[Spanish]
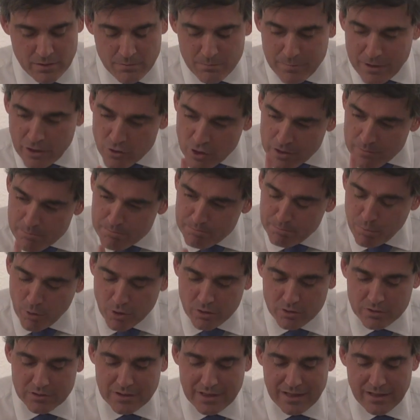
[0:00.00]
Pero no
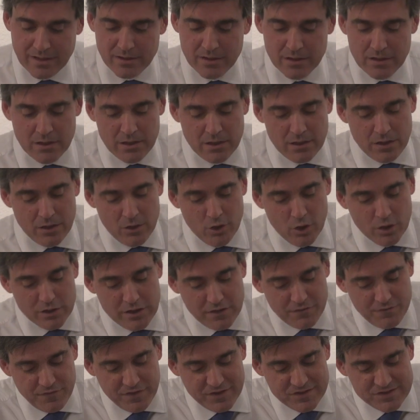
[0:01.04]
importa lo
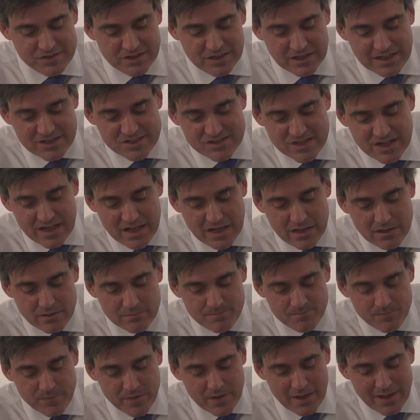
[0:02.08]
difícil que
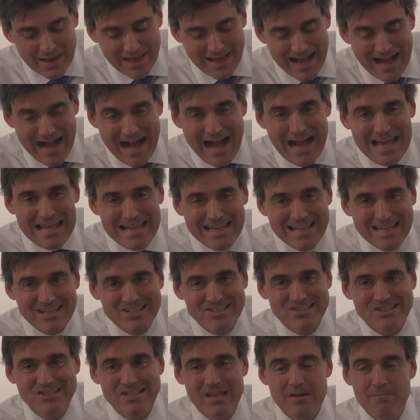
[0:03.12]
sea, hay que
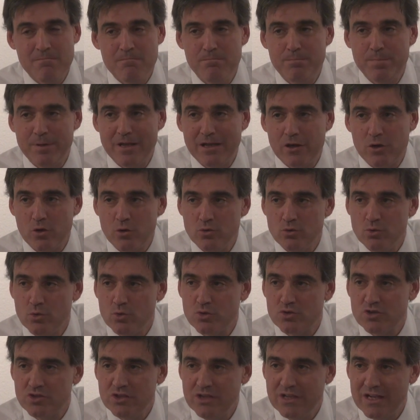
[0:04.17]
siempre
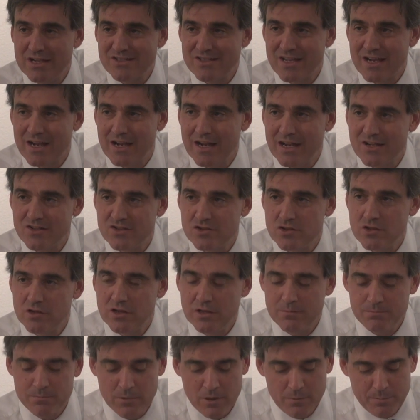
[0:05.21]
conducir esa
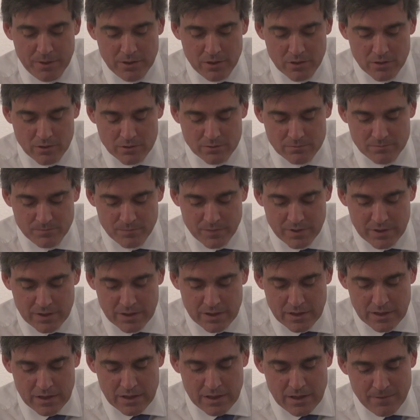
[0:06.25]
relación, en mi opinión,
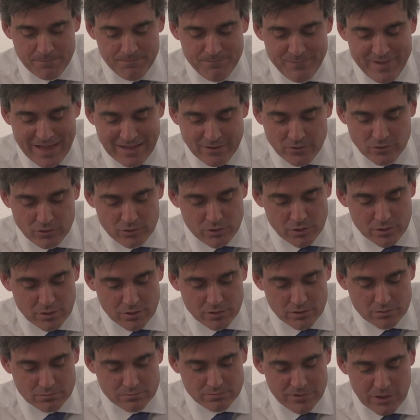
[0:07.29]

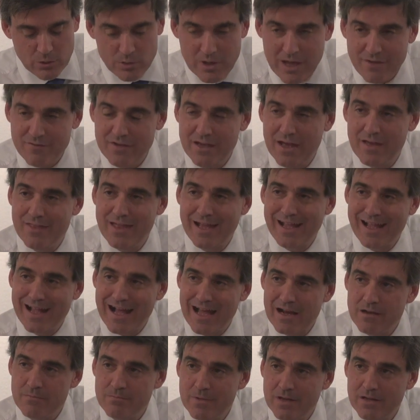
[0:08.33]
dentro de una vía de
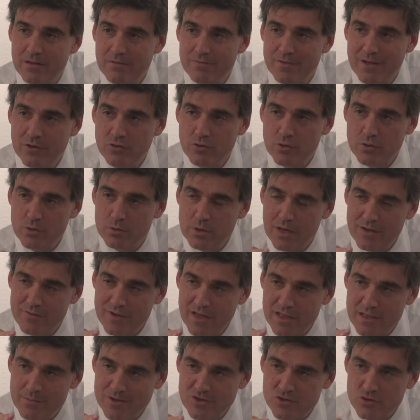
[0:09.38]
karma, dentro de una
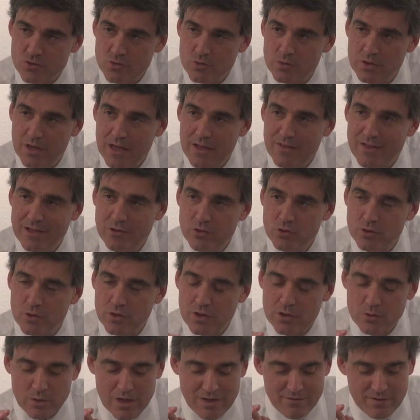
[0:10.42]
vía de mesura,
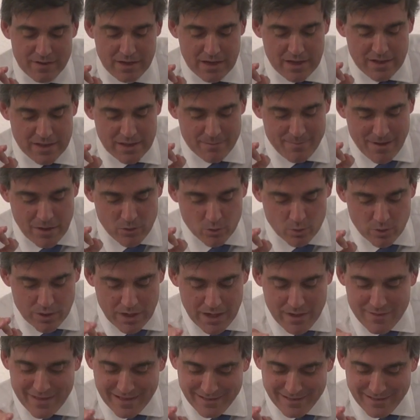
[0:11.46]
dentro de una vía de madurez,